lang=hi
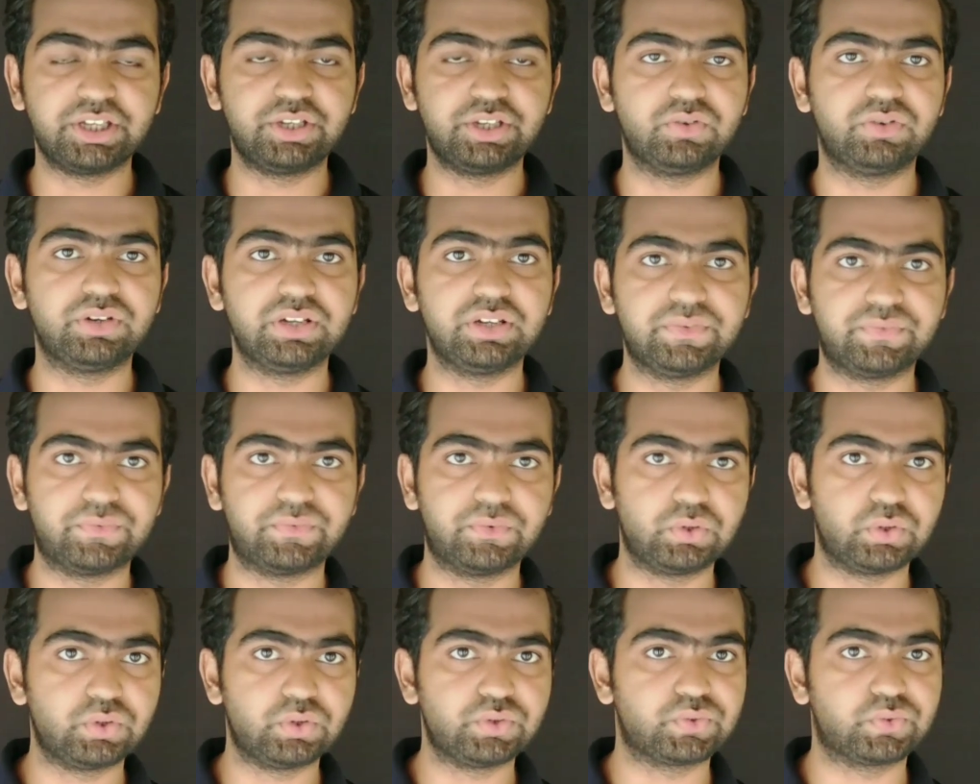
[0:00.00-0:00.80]
इन्होंने
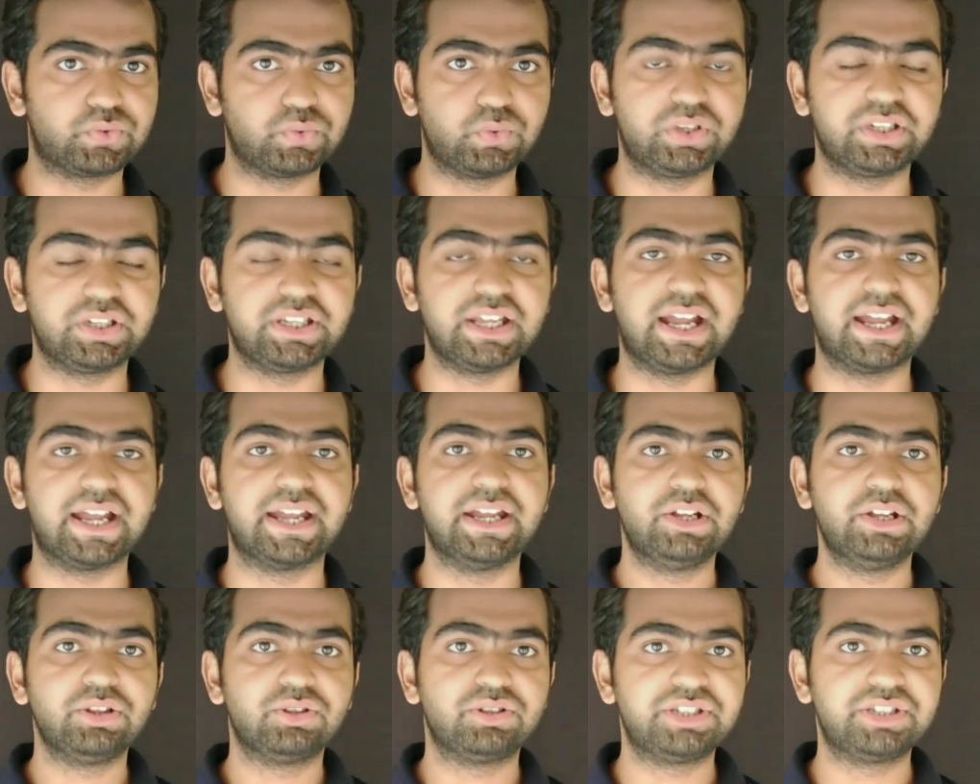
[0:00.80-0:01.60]
फ़ोटो शूट किया है
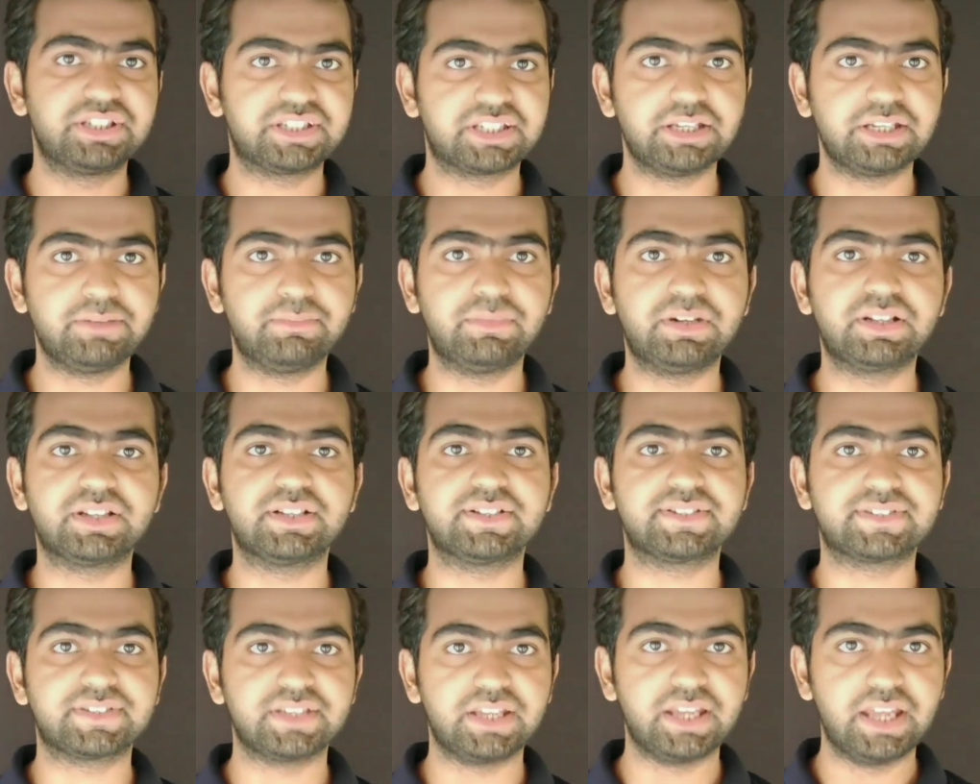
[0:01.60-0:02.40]
तो जिसकी
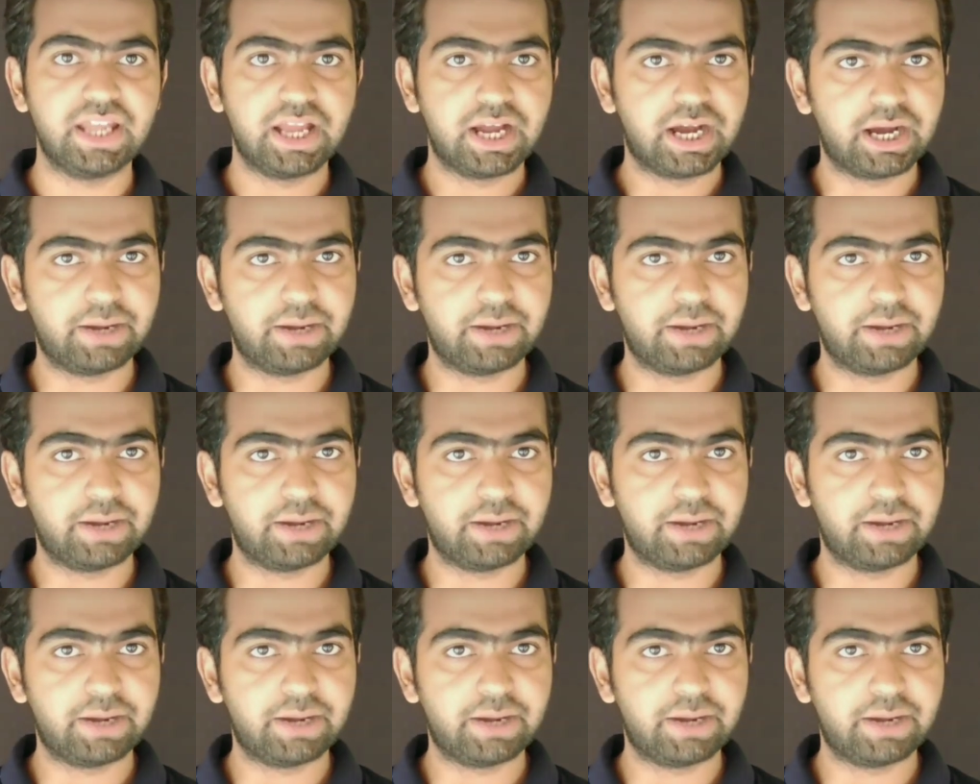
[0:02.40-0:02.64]
मदद से